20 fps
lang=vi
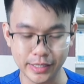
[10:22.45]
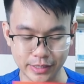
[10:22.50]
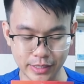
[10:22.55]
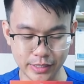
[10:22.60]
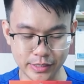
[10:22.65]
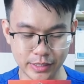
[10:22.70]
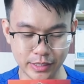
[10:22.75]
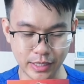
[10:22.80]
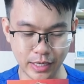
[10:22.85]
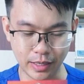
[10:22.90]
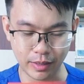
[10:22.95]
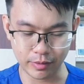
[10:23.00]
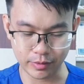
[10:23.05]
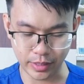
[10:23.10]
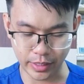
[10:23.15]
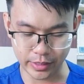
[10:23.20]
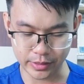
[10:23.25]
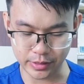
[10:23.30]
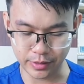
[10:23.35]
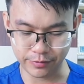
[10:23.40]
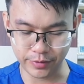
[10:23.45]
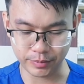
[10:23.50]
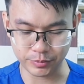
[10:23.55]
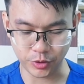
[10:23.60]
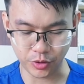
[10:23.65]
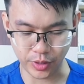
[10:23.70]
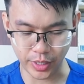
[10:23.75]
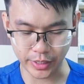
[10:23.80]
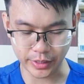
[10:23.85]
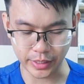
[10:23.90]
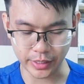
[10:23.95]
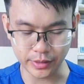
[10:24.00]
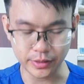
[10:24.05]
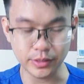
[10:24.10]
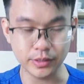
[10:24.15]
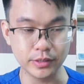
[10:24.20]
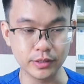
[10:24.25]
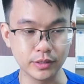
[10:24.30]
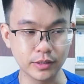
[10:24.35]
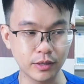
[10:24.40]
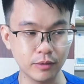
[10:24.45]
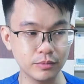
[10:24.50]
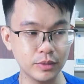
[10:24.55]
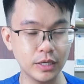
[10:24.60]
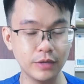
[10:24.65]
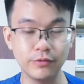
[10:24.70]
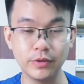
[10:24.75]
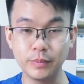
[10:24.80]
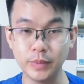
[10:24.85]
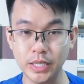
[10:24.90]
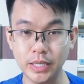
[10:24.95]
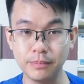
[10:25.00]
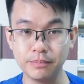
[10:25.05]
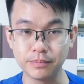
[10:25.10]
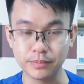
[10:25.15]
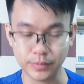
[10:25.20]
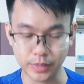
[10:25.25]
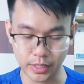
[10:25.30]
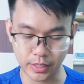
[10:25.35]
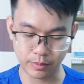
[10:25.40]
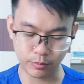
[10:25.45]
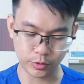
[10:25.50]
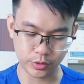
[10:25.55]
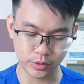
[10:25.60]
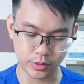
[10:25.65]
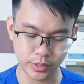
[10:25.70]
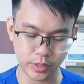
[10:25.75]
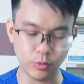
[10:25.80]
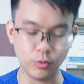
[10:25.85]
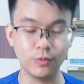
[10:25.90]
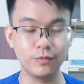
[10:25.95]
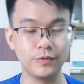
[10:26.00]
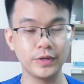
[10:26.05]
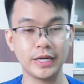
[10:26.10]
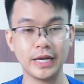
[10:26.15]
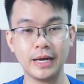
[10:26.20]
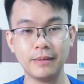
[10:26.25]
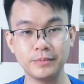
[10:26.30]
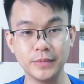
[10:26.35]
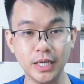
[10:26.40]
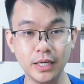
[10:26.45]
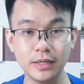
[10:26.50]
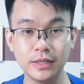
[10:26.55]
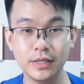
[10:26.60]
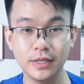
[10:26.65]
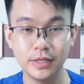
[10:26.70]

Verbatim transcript: Đây chính là cái sản phẩm nhỏ gái đến từ công ty Vimedim. Đây là một thương hiệu của Việt Nam nhé.